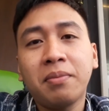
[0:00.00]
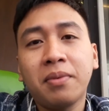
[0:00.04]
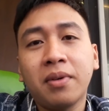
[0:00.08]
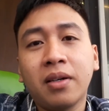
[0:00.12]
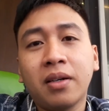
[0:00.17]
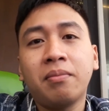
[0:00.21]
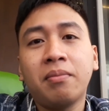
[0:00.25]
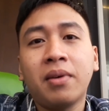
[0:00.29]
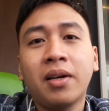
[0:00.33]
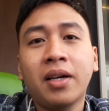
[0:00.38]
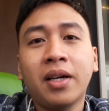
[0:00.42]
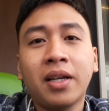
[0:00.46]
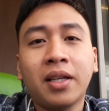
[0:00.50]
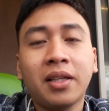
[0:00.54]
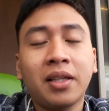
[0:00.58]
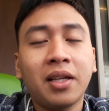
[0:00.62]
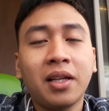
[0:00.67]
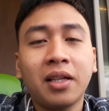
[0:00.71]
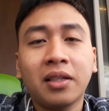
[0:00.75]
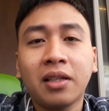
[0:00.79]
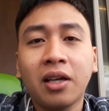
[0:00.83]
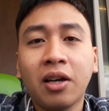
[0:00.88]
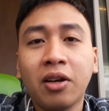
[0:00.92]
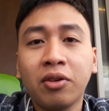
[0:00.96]
kapag makarating
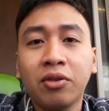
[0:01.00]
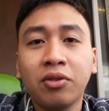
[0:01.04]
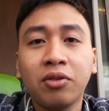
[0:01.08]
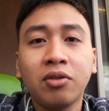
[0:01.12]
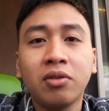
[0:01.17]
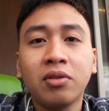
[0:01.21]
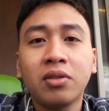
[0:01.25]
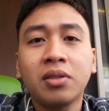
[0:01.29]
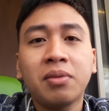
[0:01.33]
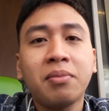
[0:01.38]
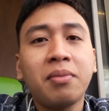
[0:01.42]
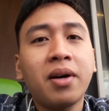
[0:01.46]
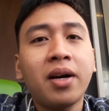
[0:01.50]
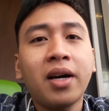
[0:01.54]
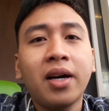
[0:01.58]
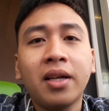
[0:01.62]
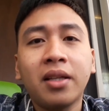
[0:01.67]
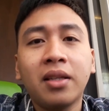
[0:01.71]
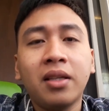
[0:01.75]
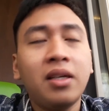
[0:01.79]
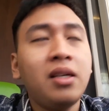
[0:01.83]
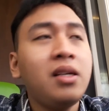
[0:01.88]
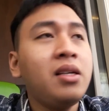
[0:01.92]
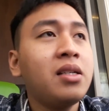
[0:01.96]
na tayo dun sa
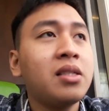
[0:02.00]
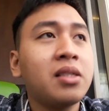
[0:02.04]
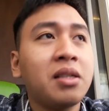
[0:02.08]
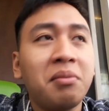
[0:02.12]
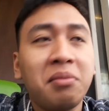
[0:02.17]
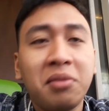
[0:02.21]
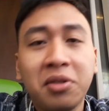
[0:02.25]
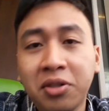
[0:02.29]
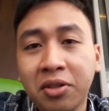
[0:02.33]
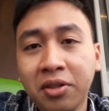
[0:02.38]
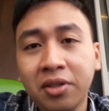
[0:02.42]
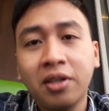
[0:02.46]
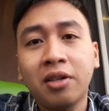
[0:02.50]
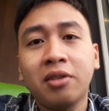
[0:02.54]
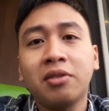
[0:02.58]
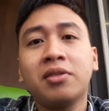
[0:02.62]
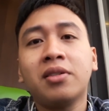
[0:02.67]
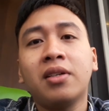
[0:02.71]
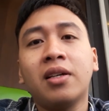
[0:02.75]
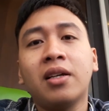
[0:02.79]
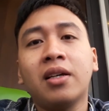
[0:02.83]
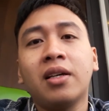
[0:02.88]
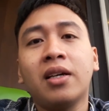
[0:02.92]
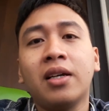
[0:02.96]
Makati, sa Mission House
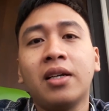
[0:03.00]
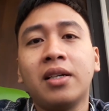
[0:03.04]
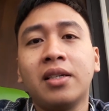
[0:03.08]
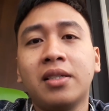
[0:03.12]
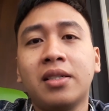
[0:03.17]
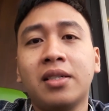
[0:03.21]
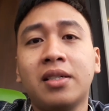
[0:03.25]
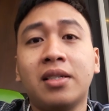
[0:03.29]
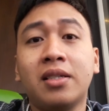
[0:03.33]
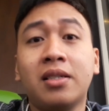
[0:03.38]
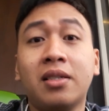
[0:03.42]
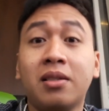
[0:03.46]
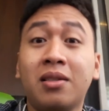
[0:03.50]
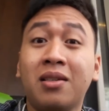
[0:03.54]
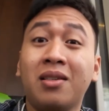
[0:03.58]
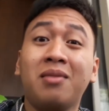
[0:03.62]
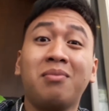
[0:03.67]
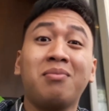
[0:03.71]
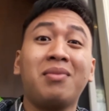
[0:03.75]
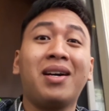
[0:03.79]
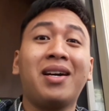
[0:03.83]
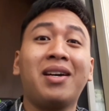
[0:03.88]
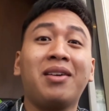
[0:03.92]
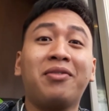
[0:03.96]
nila, guys.
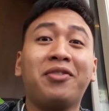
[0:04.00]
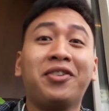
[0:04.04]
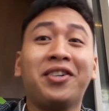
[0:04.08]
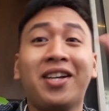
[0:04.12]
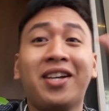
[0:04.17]
Bye for